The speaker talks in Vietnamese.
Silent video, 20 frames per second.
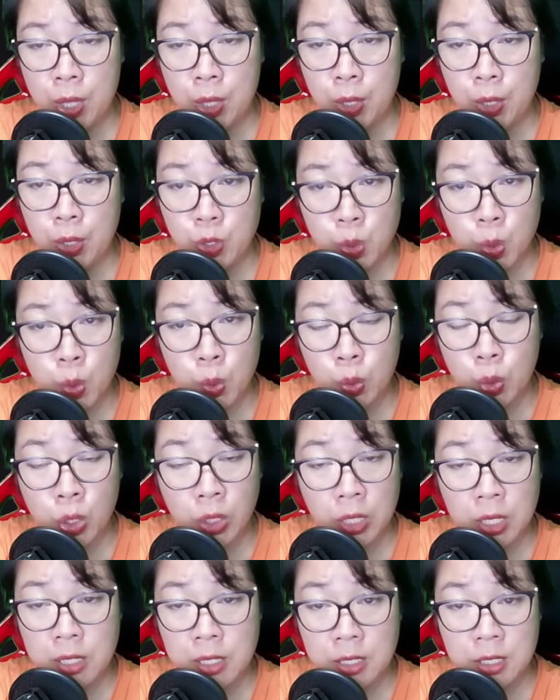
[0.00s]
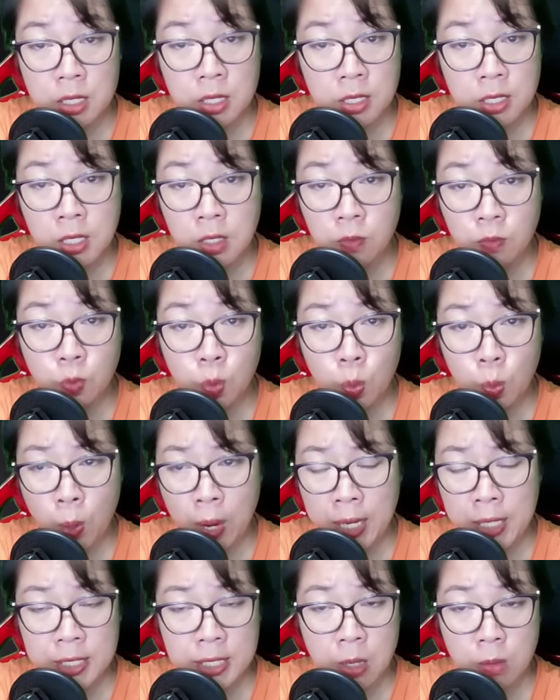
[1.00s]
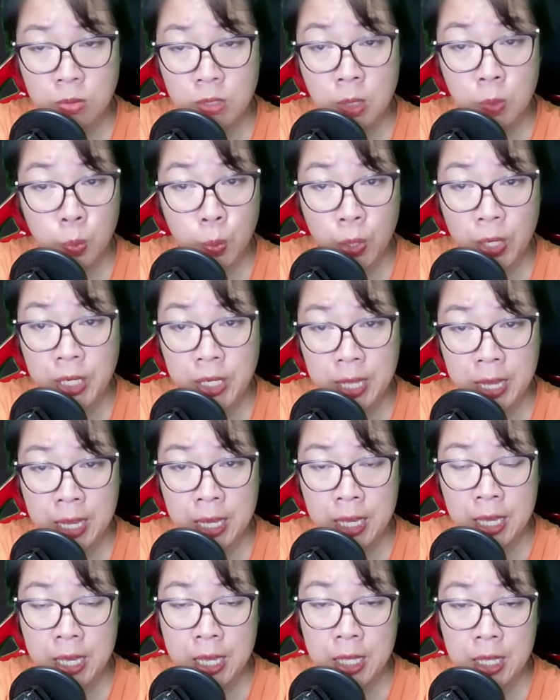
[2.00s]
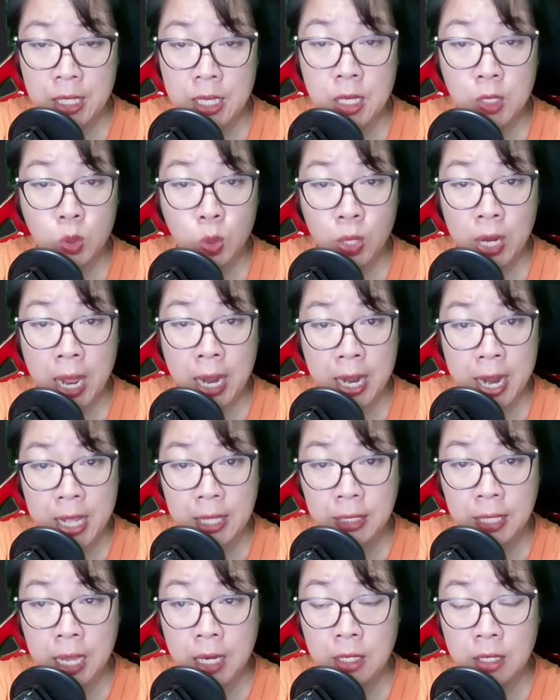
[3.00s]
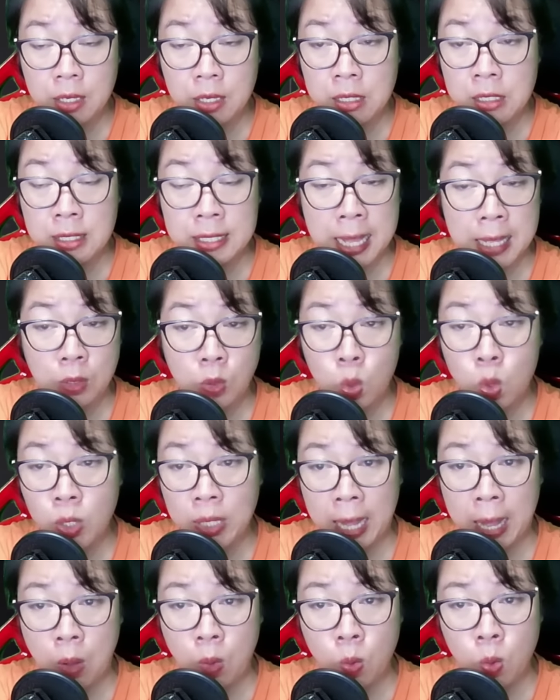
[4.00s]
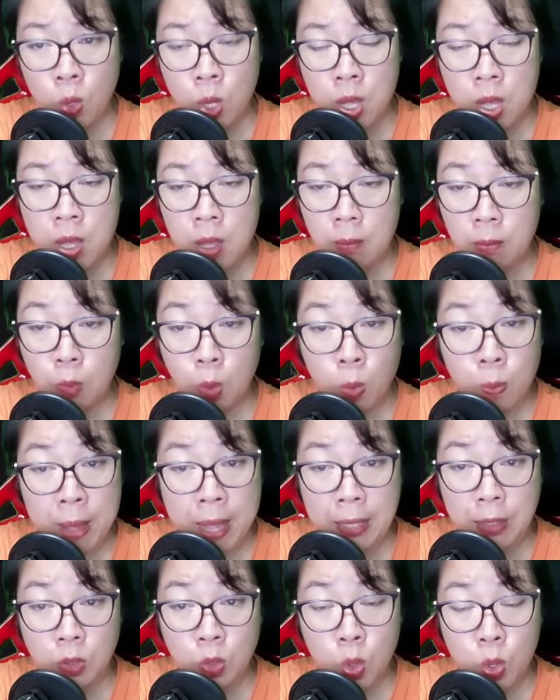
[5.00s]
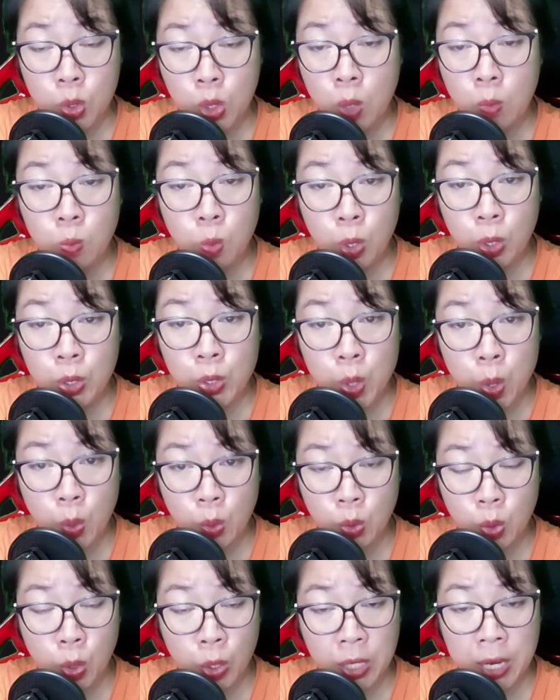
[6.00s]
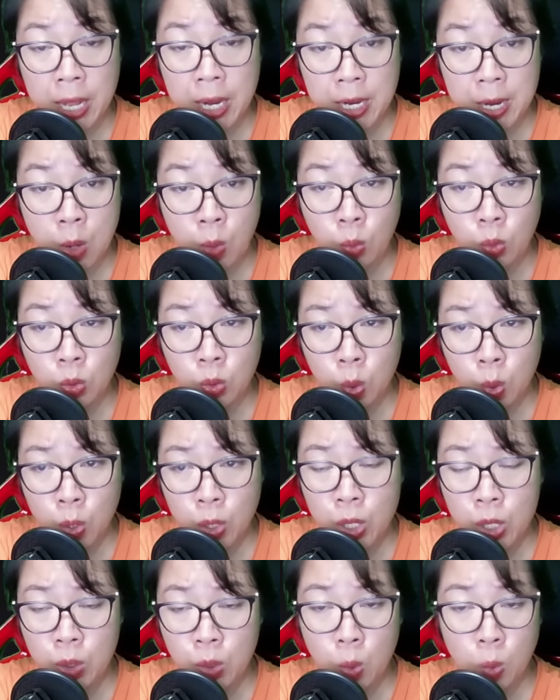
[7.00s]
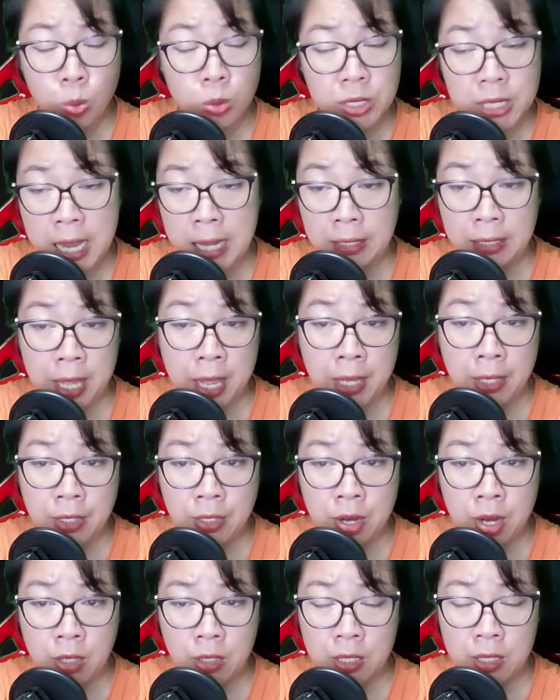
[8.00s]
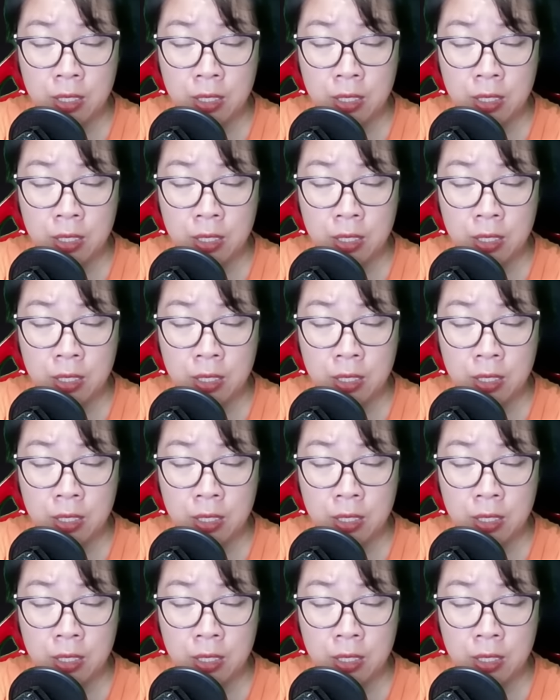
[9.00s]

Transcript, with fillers: Dù tôi từng giữ chức vụ quan trọng trong Nguyễn Thị, nhưng tôi đã đích thân đứng ra tố cáo. Bố mẹ tôi có muốn đổ tội lên đầu tôi cũng chẳng thể được.